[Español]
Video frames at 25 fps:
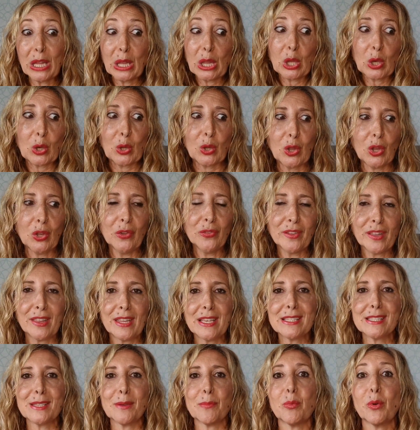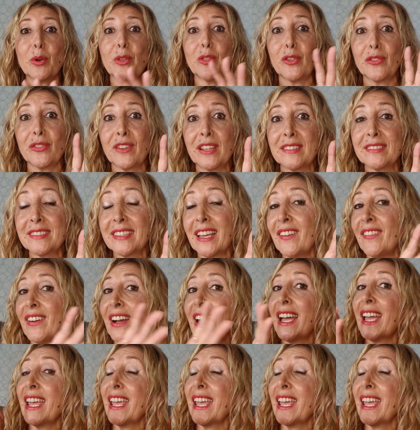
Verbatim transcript: Y digo, ¿dónde? Dice, pues donde estaba,